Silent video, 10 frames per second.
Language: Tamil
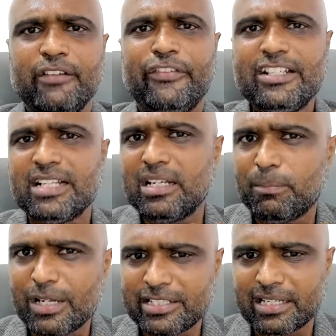ஃபிக்ஸட்
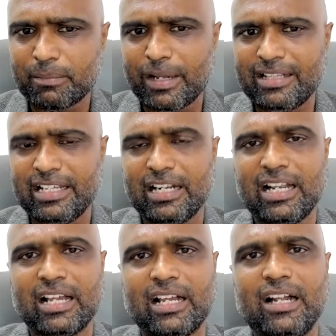டெபாசிட்டில்
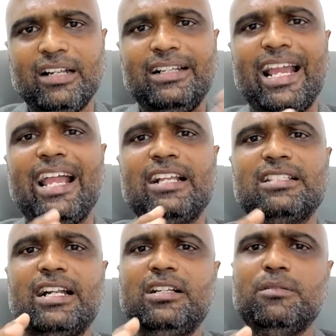பார்த்தீங்கன்னாக்கா
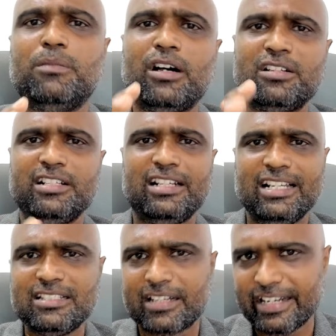டேக்ஸ் அட்
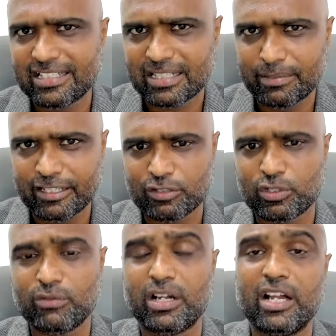மார்ஜினலைஸ் ரேட்ஸ் அப்படின்னு
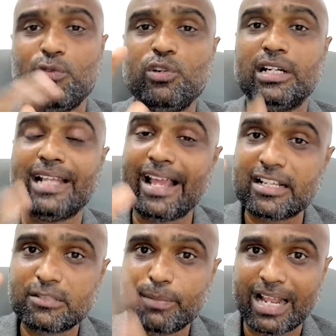சொல்லுவாங்க உங்கள்
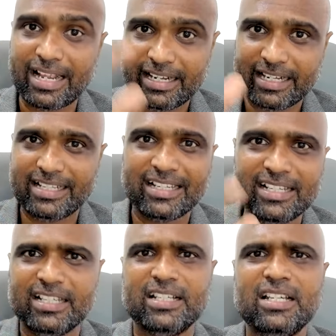டேக்ஸ் பிராக்கெட்டுக்கு